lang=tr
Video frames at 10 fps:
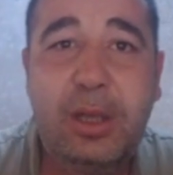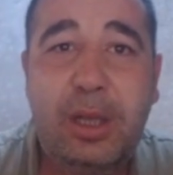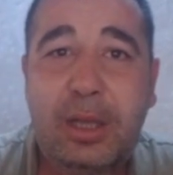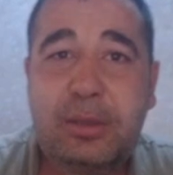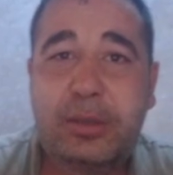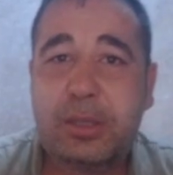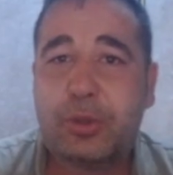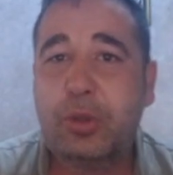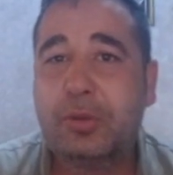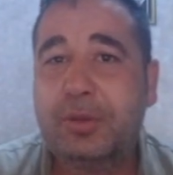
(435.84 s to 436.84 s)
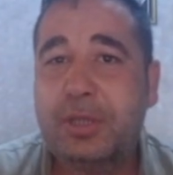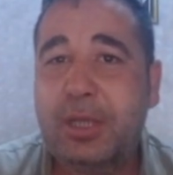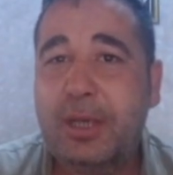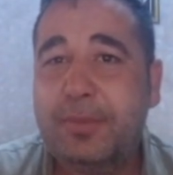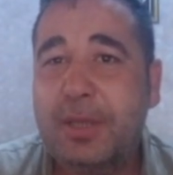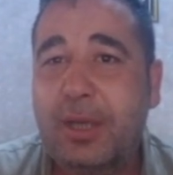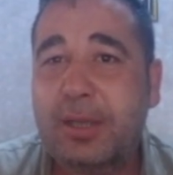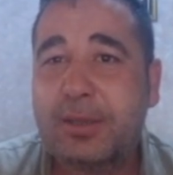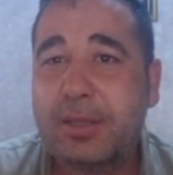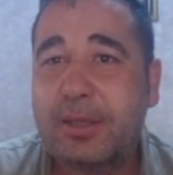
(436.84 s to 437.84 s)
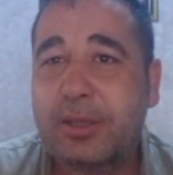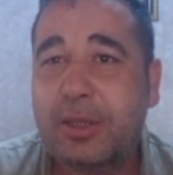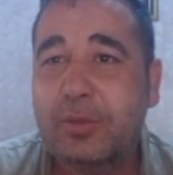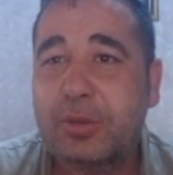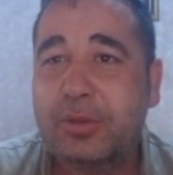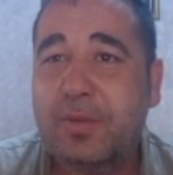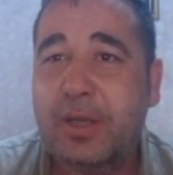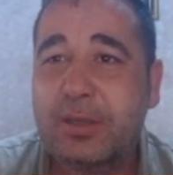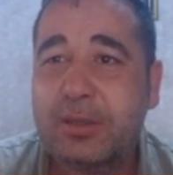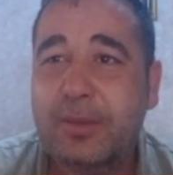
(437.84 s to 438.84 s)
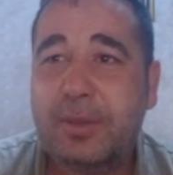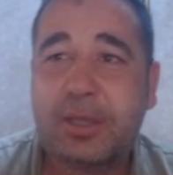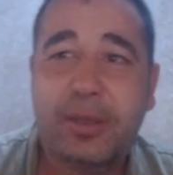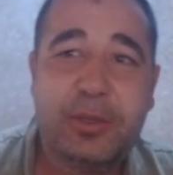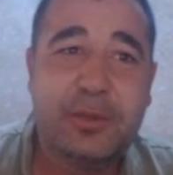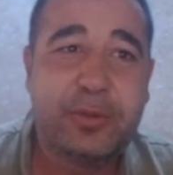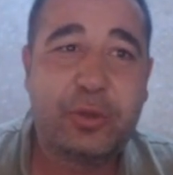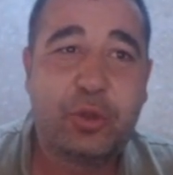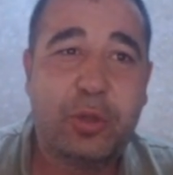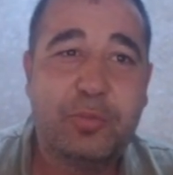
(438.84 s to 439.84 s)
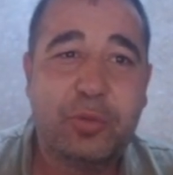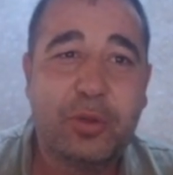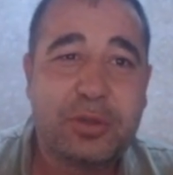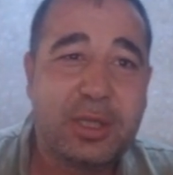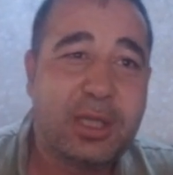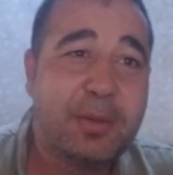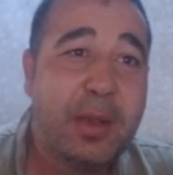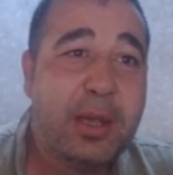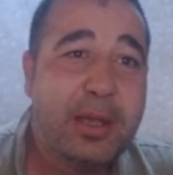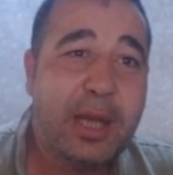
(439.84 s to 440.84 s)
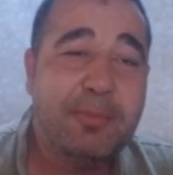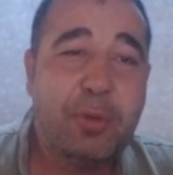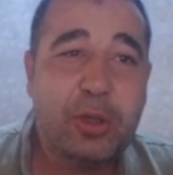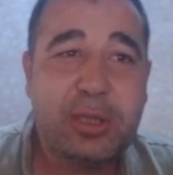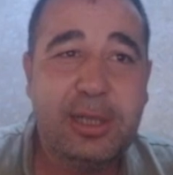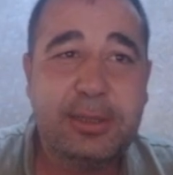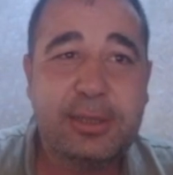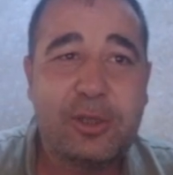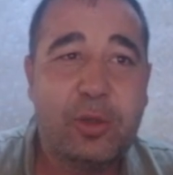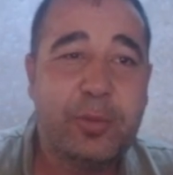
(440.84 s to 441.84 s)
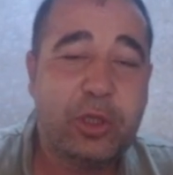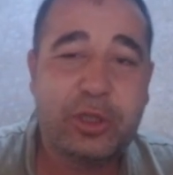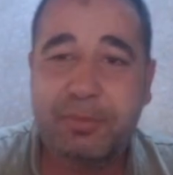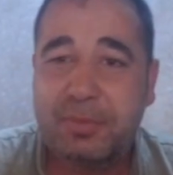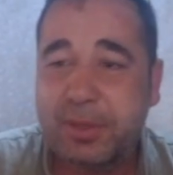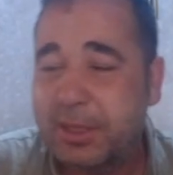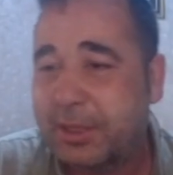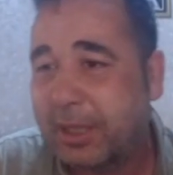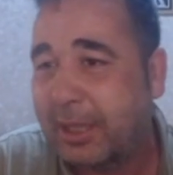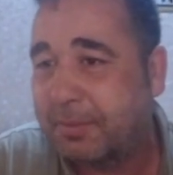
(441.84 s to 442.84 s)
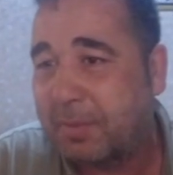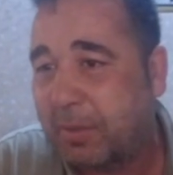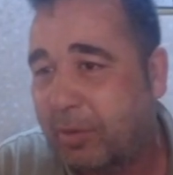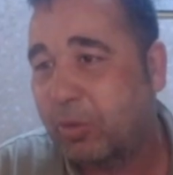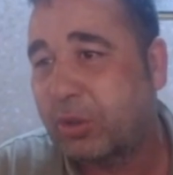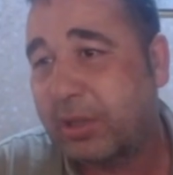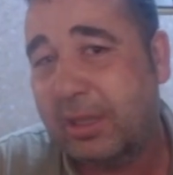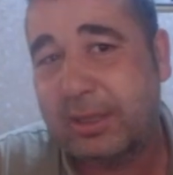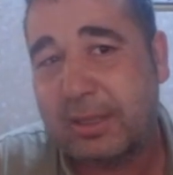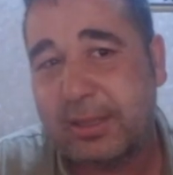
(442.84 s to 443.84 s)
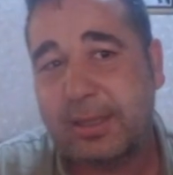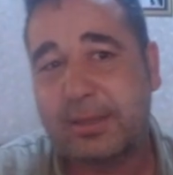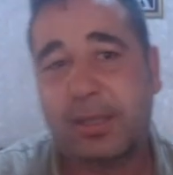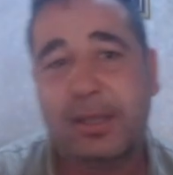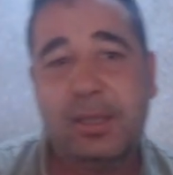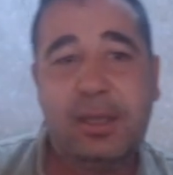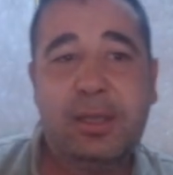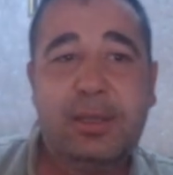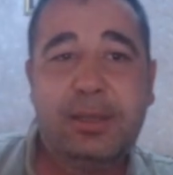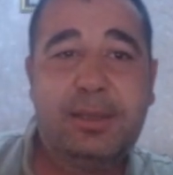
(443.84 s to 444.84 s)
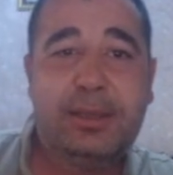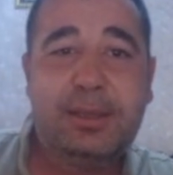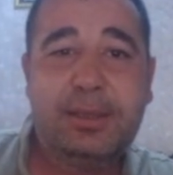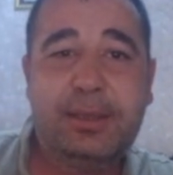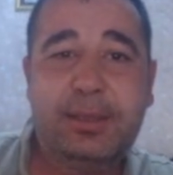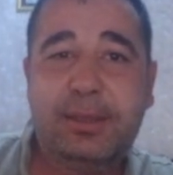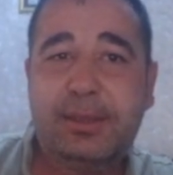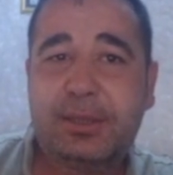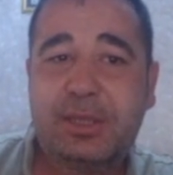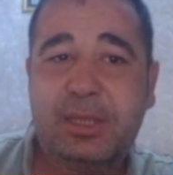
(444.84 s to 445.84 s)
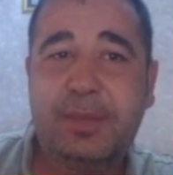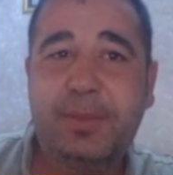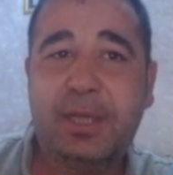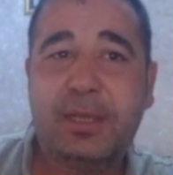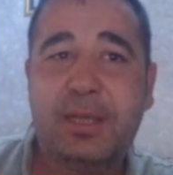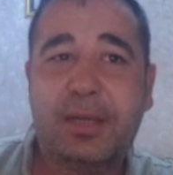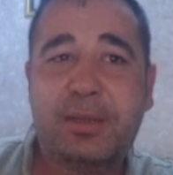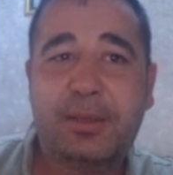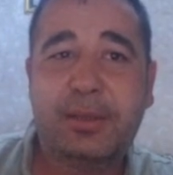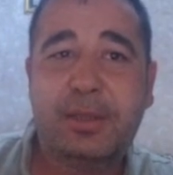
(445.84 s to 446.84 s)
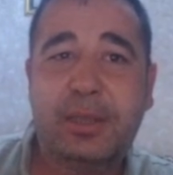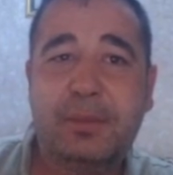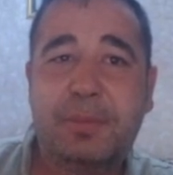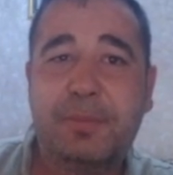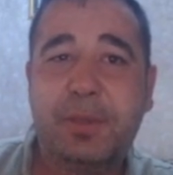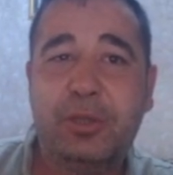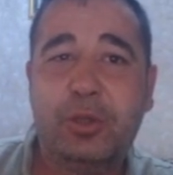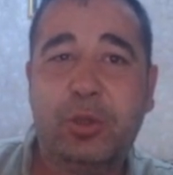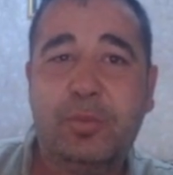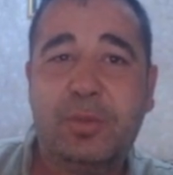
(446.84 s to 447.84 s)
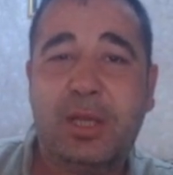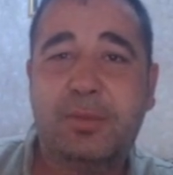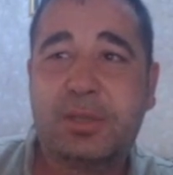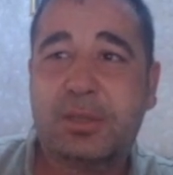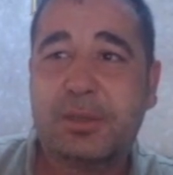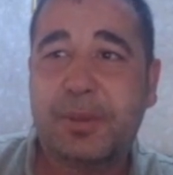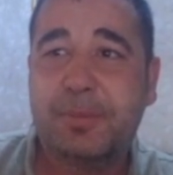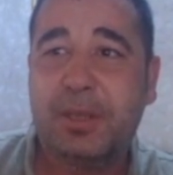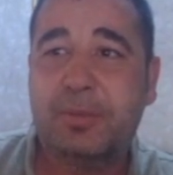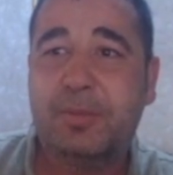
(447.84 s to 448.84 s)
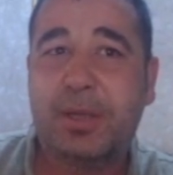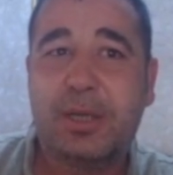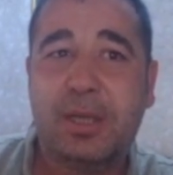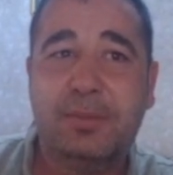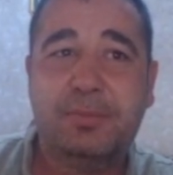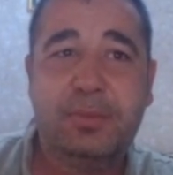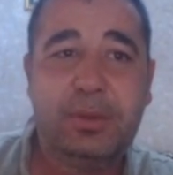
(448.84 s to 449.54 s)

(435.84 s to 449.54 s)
Altta son diye bir ATS tablosunun arzuna bakabilirsiniz. Çöp mü yoksa geliyor. Yani borsalarda Ömer hocam incelerim ama borsalarda değilse e, şillemeye girer. E, Pepe'yi yorumlar mısınız? Pepe'ye bir bakalım.